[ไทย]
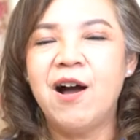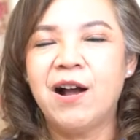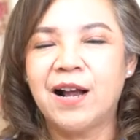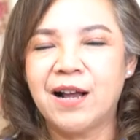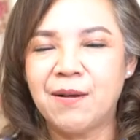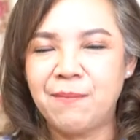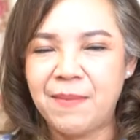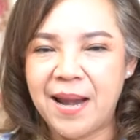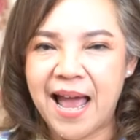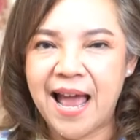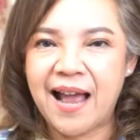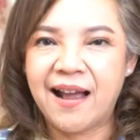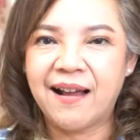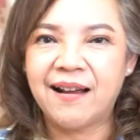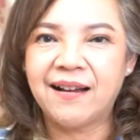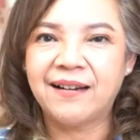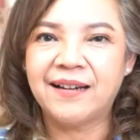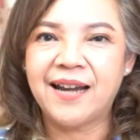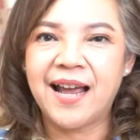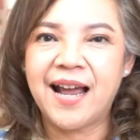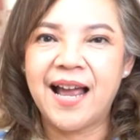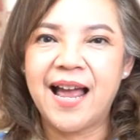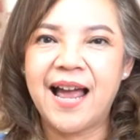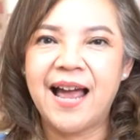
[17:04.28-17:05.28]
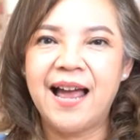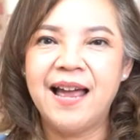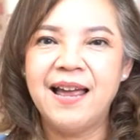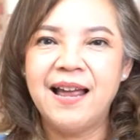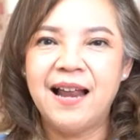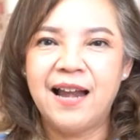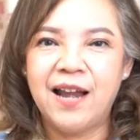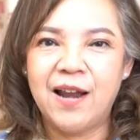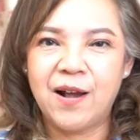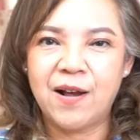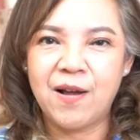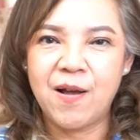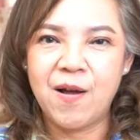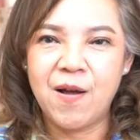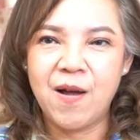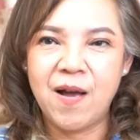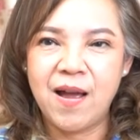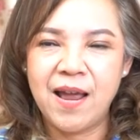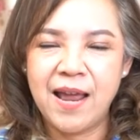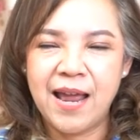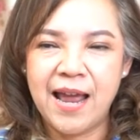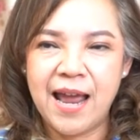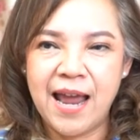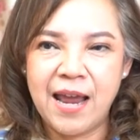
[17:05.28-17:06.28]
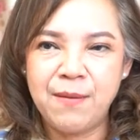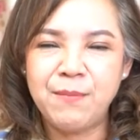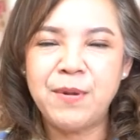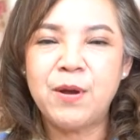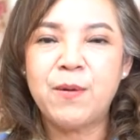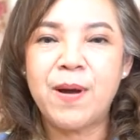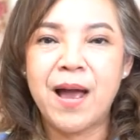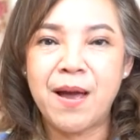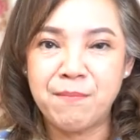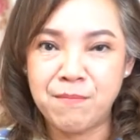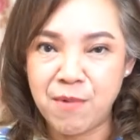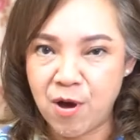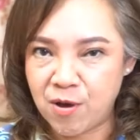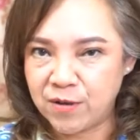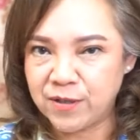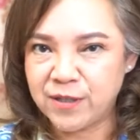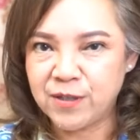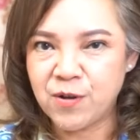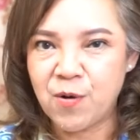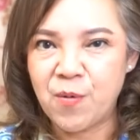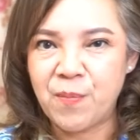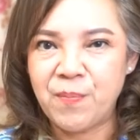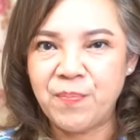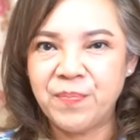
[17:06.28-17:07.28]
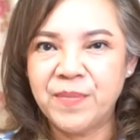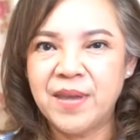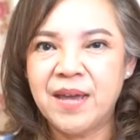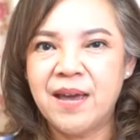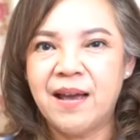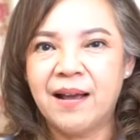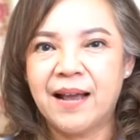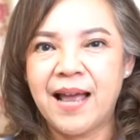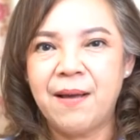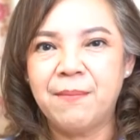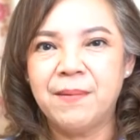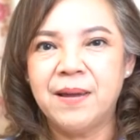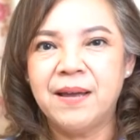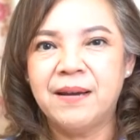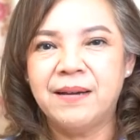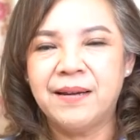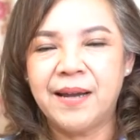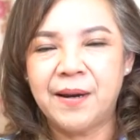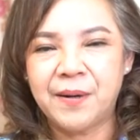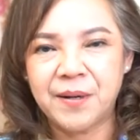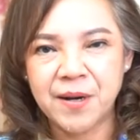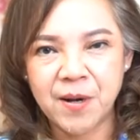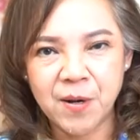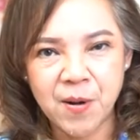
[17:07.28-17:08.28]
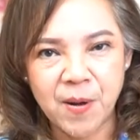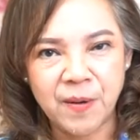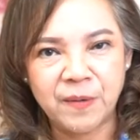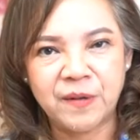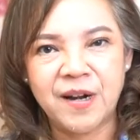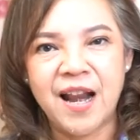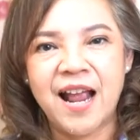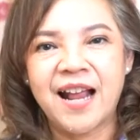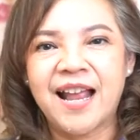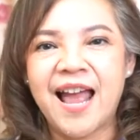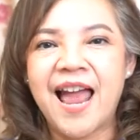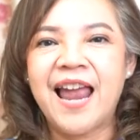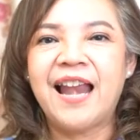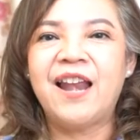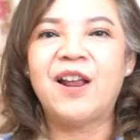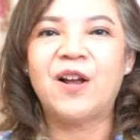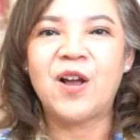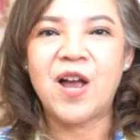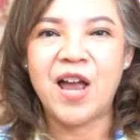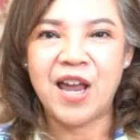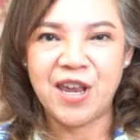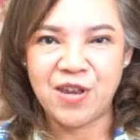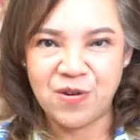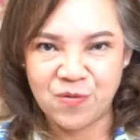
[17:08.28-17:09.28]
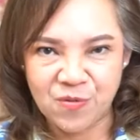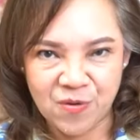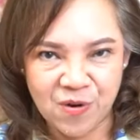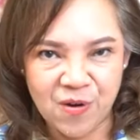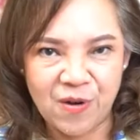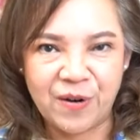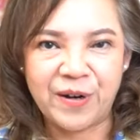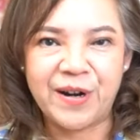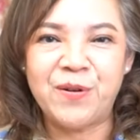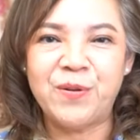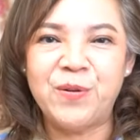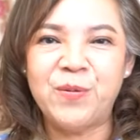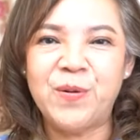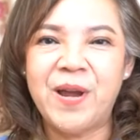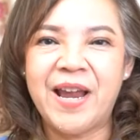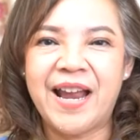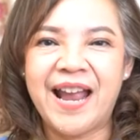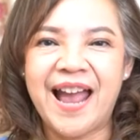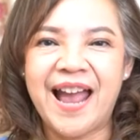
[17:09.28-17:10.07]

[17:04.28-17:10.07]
ออกกำลังนะคะแล้วก็ให้มีความเหมาะสมกับในเรื่องของร่างกายแล้วก็อายุของเราด้วย